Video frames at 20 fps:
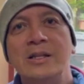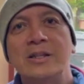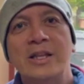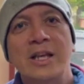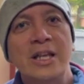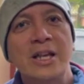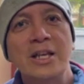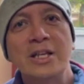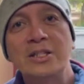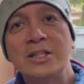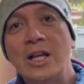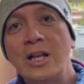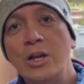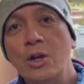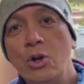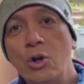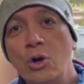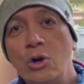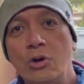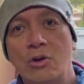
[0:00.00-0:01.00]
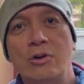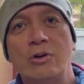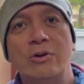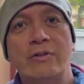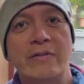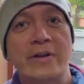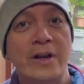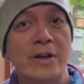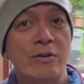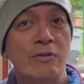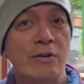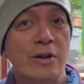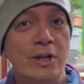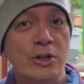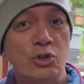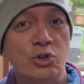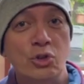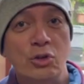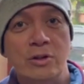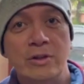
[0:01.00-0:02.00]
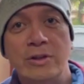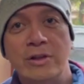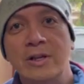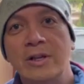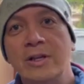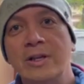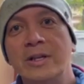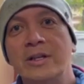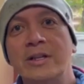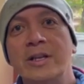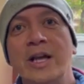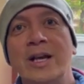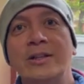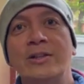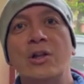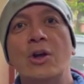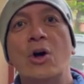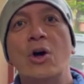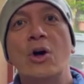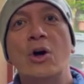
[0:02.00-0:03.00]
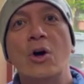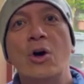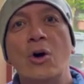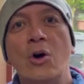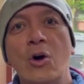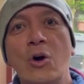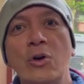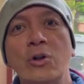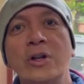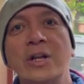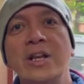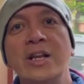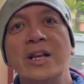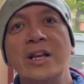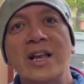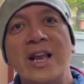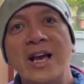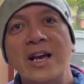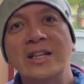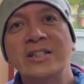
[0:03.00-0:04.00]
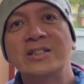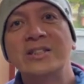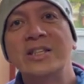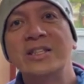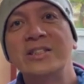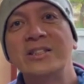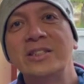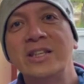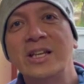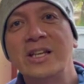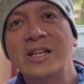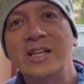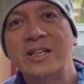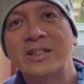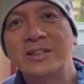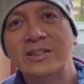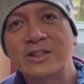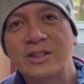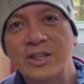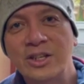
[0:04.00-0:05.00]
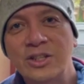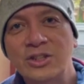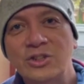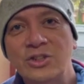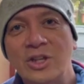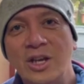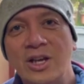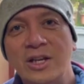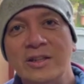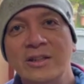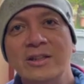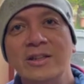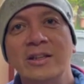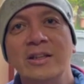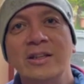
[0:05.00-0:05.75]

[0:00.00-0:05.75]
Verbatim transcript: there is a law or regulation that only licensed electrician